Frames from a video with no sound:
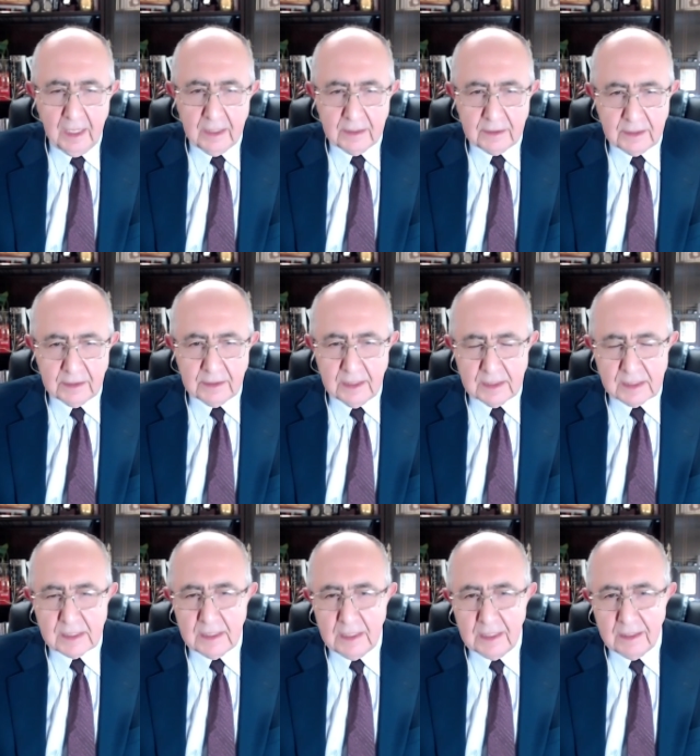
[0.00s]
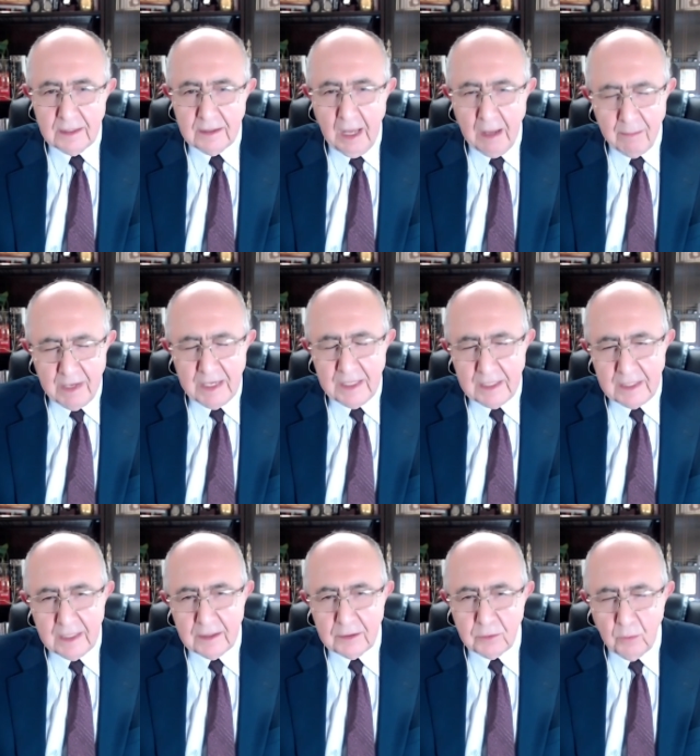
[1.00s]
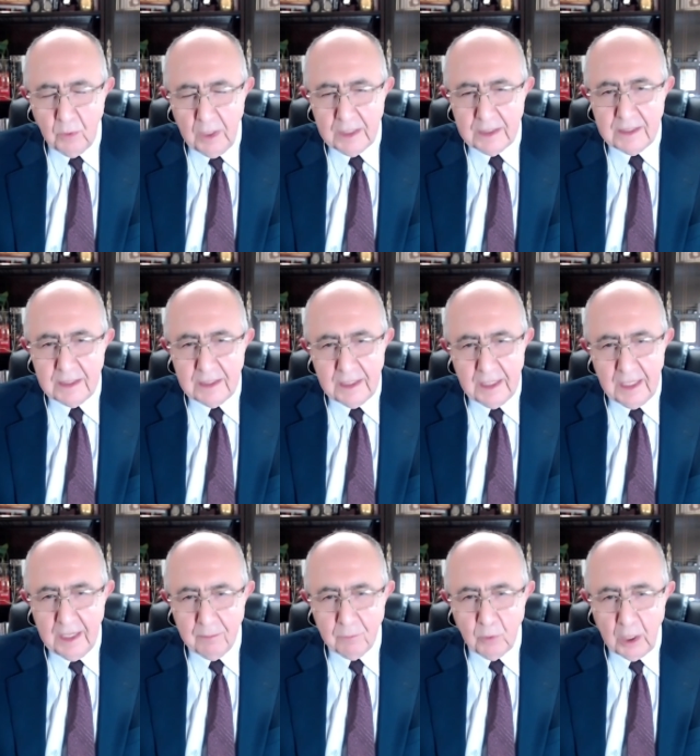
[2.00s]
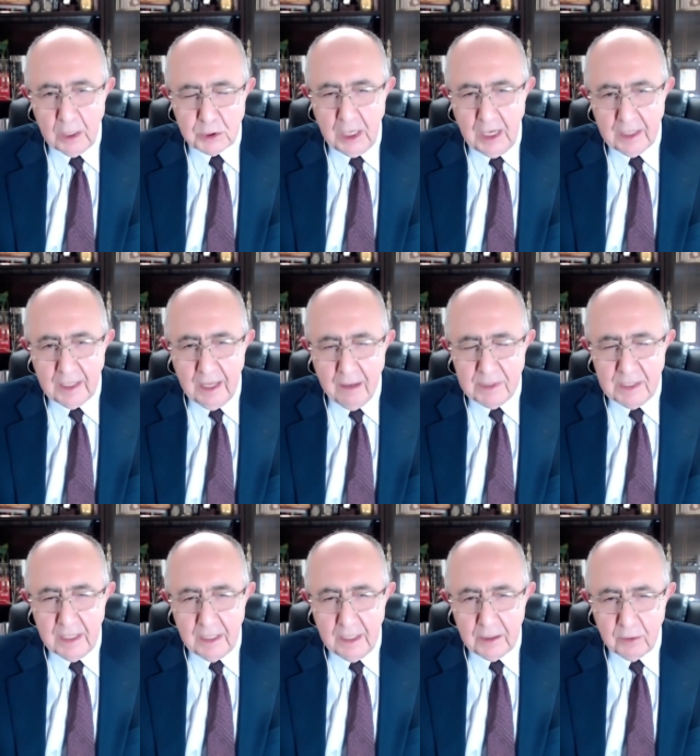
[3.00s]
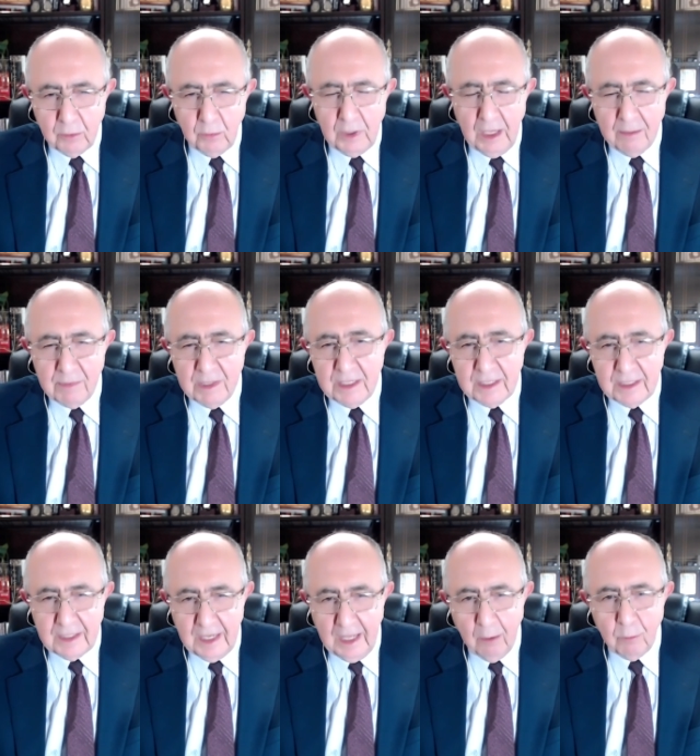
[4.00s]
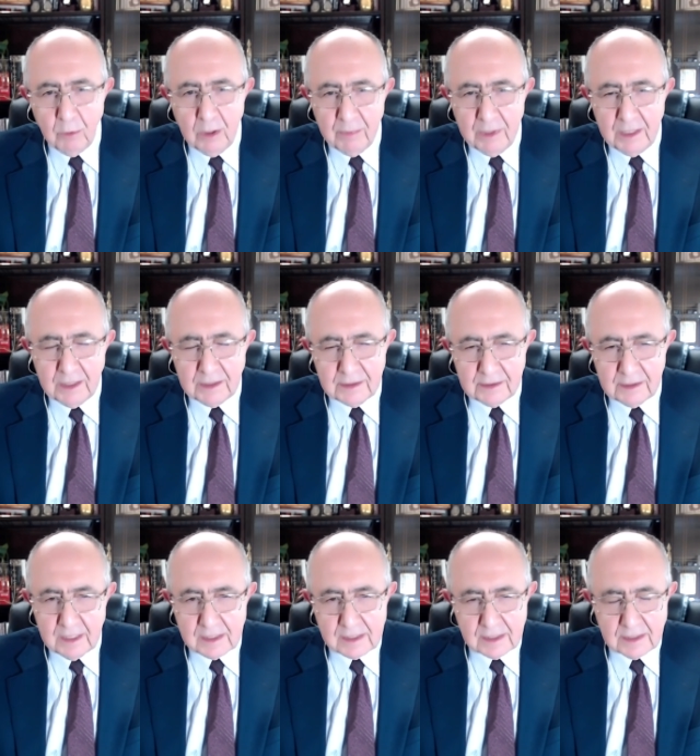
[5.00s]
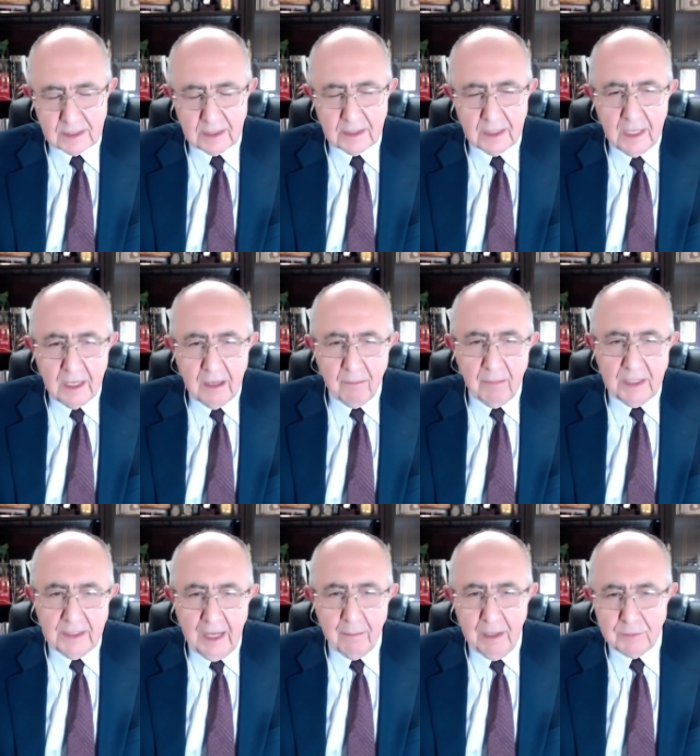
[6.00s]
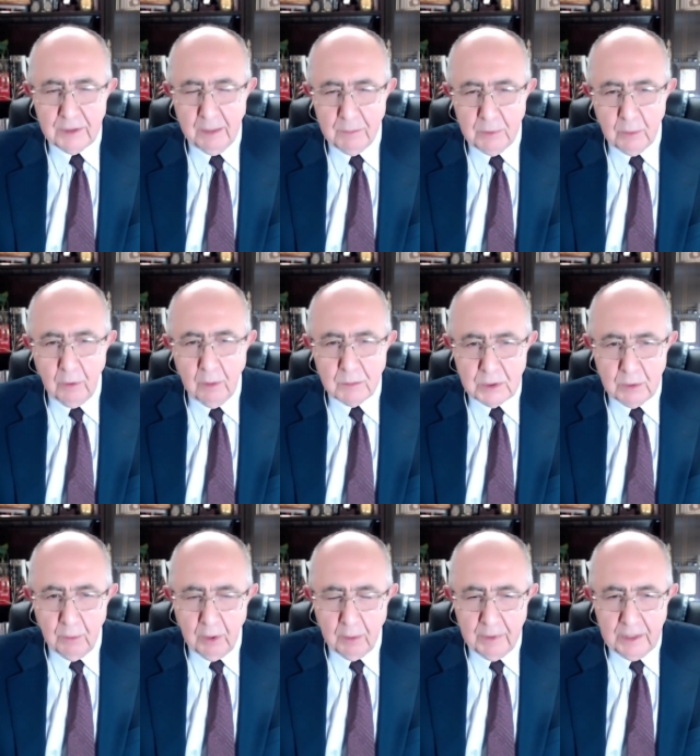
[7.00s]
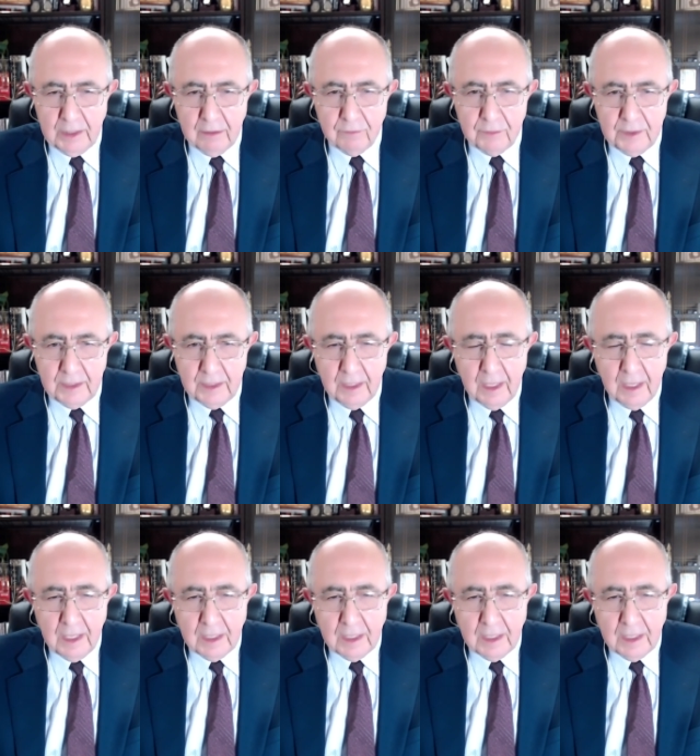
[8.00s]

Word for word: ضد الصين عمليا تؤدي الى مراجعه كامله لكل عمليه العولمه التي تاسست بعد عام 1945 في